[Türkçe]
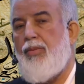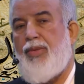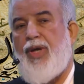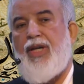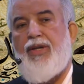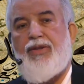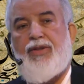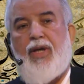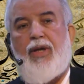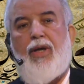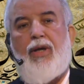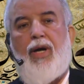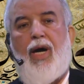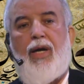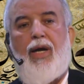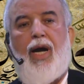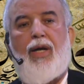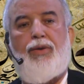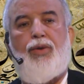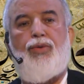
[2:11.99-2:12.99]
Bir insanın
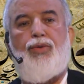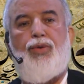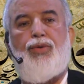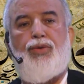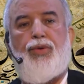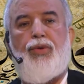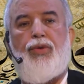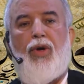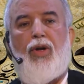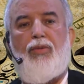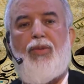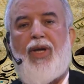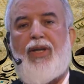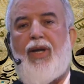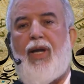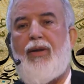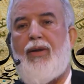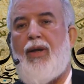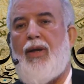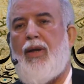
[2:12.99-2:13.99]
hayatı düzgün
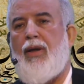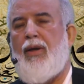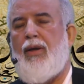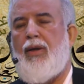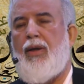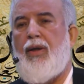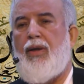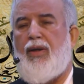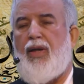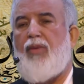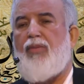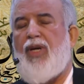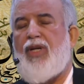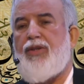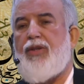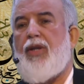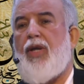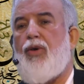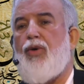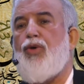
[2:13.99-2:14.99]
olmadan
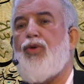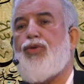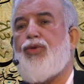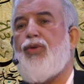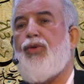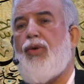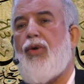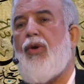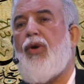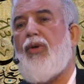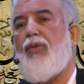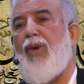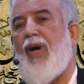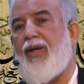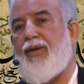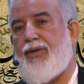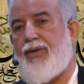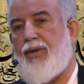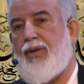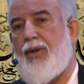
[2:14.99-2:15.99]
namazı da huşulu
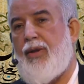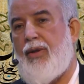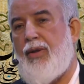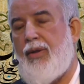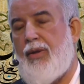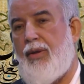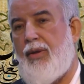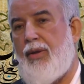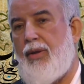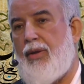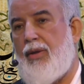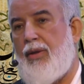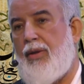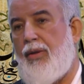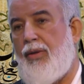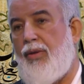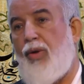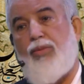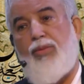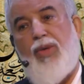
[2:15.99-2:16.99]
olmaz.
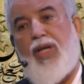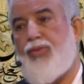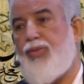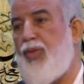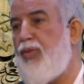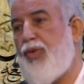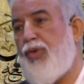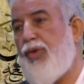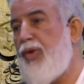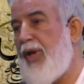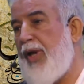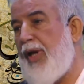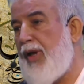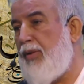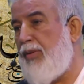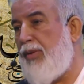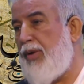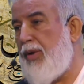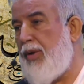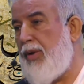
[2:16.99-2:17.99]
Olmaz mümkün
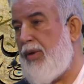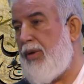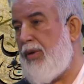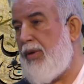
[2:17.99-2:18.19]
değil bu.